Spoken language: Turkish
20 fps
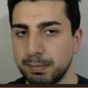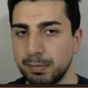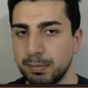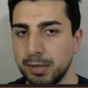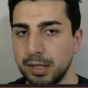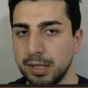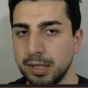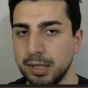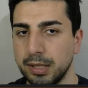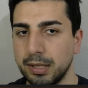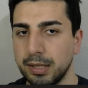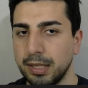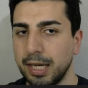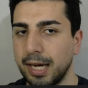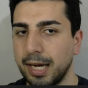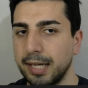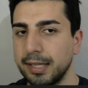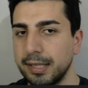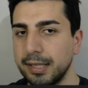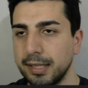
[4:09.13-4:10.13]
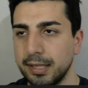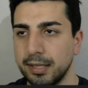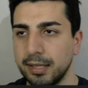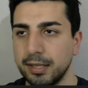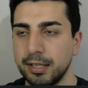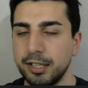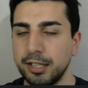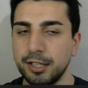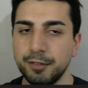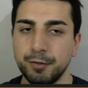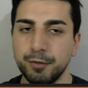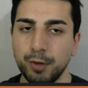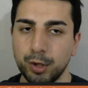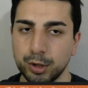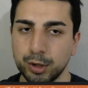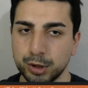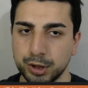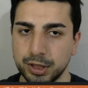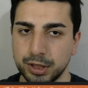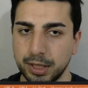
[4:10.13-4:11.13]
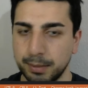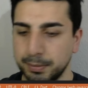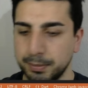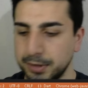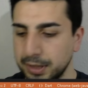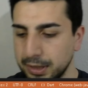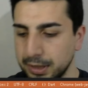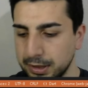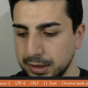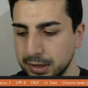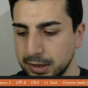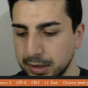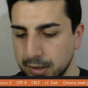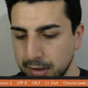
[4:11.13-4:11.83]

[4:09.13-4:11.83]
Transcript: Ee, yani reverse yapacağız.